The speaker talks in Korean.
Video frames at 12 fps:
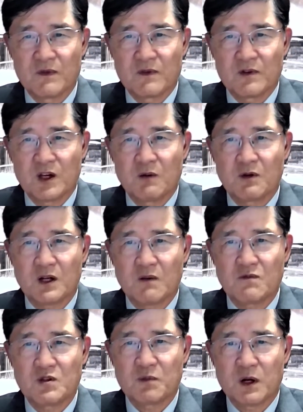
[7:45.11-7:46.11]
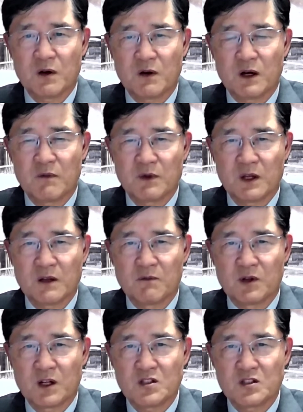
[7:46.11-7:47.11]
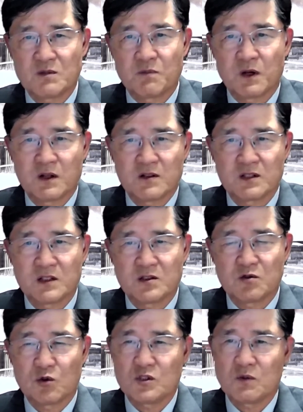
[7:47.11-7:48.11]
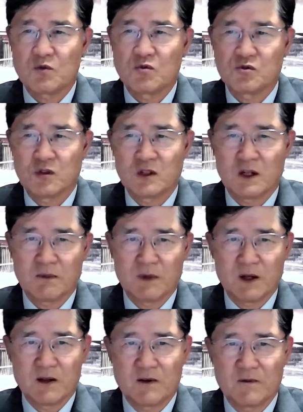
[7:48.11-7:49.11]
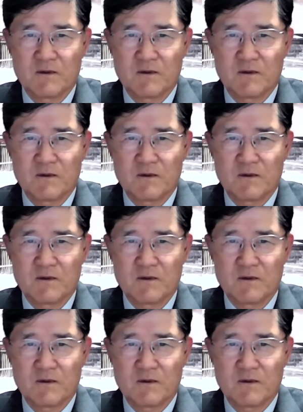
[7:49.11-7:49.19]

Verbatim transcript: 그 에브라임 지파와 함께 모나스집파는 사실 요셉 후손이란 말이에요.